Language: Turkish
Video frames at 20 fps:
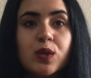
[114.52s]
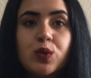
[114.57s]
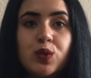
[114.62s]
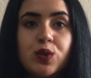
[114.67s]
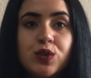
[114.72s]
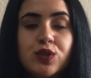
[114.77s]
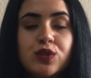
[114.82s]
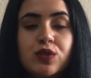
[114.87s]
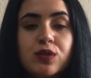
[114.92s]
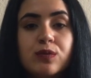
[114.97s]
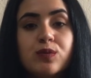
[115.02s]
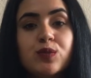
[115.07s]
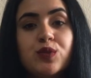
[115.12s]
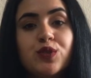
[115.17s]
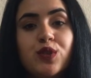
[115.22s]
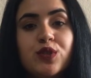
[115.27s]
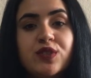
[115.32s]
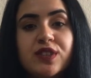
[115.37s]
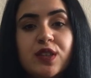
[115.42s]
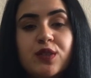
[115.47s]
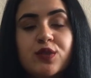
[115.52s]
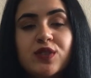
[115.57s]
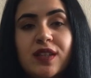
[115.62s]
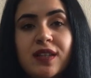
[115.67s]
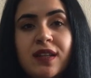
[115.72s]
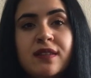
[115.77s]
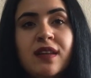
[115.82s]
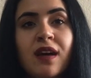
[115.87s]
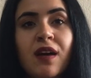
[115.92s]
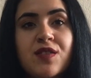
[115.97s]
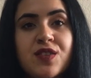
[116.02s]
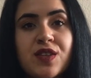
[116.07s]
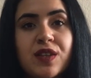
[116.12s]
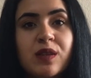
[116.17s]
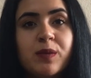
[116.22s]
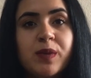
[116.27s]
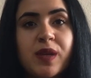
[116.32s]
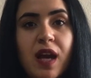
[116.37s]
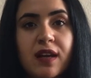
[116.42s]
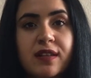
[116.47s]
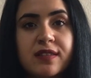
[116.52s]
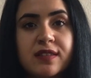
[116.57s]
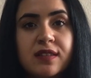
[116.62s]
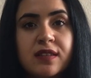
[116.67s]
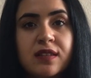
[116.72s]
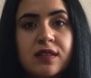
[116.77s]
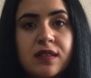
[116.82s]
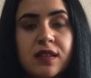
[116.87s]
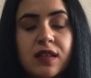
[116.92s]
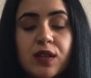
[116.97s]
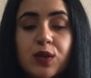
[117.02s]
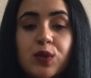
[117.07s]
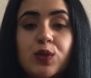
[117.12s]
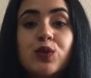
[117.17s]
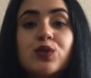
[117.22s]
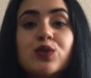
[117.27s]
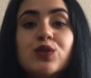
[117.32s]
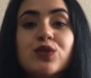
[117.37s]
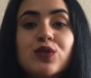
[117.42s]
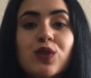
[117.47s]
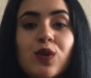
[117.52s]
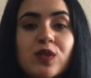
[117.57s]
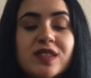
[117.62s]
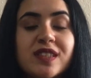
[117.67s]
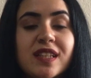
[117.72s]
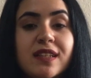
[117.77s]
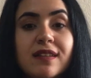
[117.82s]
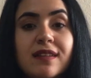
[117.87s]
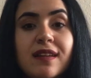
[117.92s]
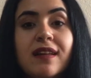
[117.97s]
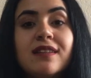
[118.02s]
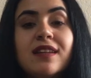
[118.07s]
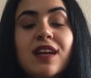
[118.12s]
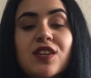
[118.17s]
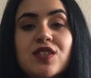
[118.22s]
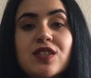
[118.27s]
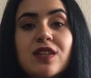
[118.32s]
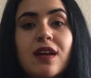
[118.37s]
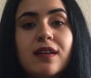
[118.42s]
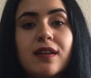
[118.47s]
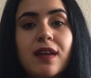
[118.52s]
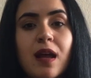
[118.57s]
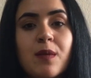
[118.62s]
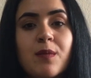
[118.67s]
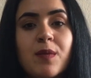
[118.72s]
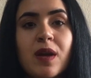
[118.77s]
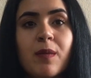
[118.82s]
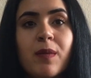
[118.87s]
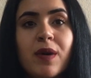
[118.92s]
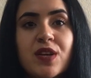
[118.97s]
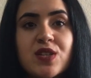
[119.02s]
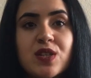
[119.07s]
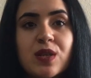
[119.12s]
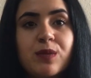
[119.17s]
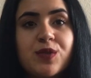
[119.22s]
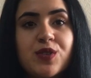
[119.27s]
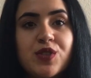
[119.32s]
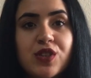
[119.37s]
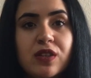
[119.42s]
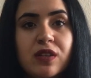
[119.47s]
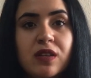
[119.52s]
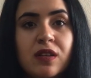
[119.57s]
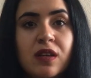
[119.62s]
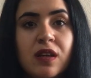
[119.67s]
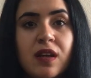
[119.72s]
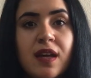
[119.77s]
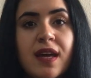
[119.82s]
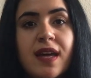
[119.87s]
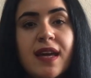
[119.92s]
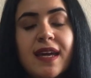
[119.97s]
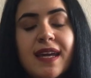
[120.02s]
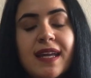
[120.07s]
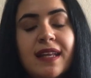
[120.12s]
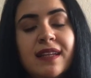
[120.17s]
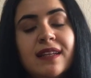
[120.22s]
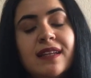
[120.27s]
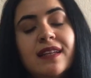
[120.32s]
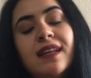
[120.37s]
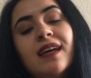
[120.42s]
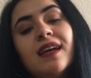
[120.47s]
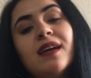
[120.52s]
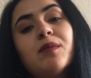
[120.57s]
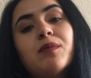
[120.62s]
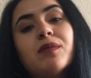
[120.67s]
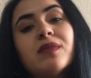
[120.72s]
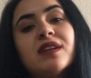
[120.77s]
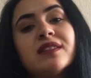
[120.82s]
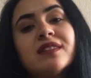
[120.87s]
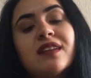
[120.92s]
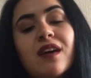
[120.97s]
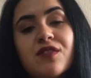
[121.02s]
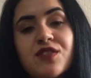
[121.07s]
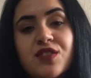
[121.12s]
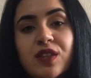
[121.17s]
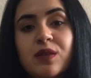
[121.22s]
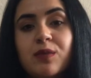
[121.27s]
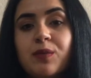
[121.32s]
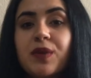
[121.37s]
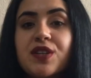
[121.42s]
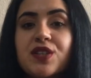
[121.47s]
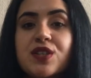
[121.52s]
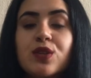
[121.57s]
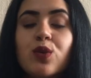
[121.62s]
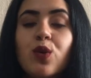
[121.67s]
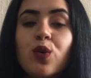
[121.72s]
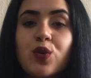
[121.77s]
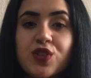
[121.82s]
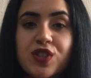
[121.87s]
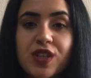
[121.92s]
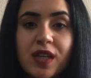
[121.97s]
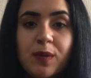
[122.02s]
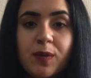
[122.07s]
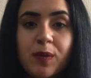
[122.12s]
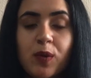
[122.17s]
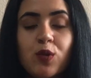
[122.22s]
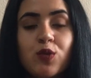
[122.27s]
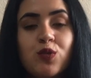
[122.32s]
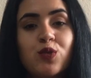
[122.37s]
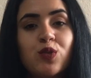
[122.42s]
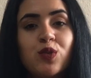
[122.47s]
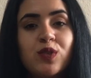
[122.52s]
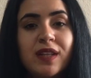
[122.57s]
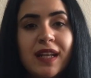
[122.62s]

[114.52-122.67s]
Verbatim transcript: Kurt bu sözler üzerine tavşanı bıraktı. Kurdun gözlerinden yaşlar gelmeye başlamıştı. Eliyle tavşanın başını okşayıp özür